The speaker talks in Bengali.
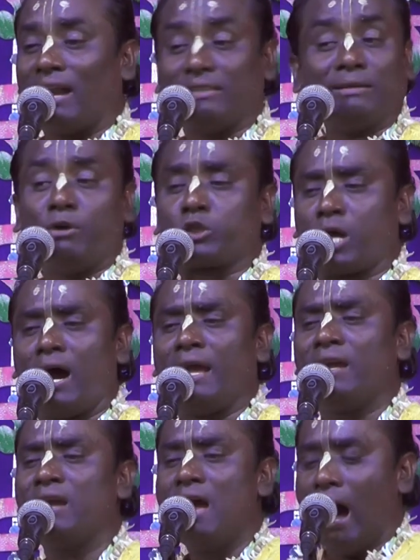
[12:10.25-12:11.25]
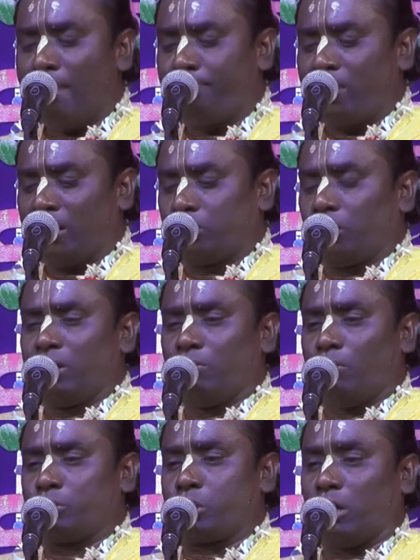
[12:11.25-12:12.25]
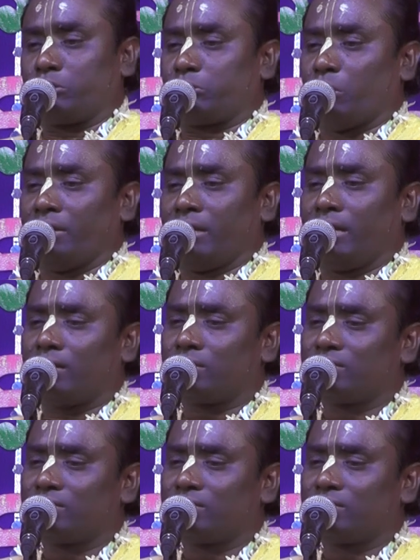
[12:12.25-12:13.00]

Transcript: রাজামশাই আপনার জন্য ঔষধ তৈরি